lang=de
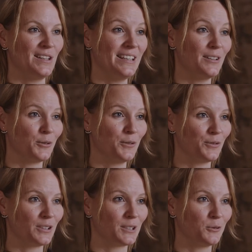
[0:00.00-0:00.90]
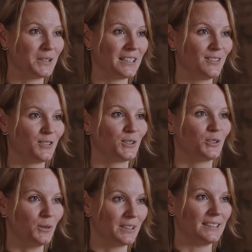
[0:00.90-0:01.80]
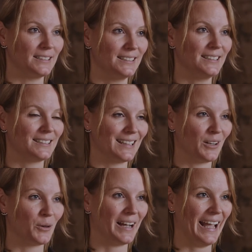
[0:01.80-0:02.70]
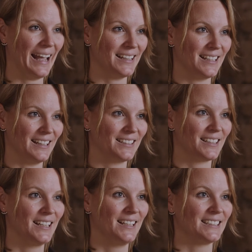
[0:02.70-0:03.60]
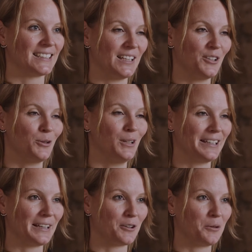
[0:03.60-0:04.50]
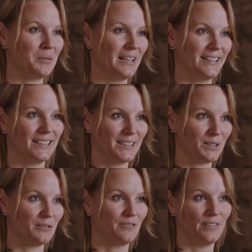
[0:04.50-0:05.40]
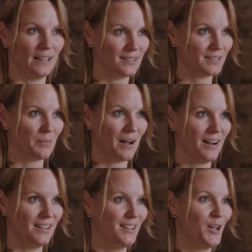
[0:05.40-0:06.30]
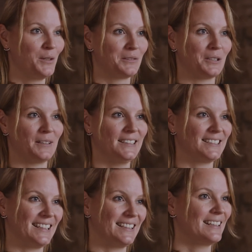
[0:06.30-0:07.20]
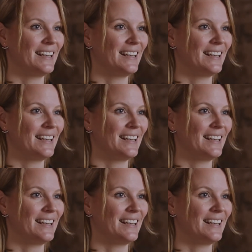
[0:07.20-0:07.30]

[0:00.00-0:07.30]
Die unvergorenen Zucker, die ihr dann noch hättet, sind natürlich ein komplettes Festmahl für euch an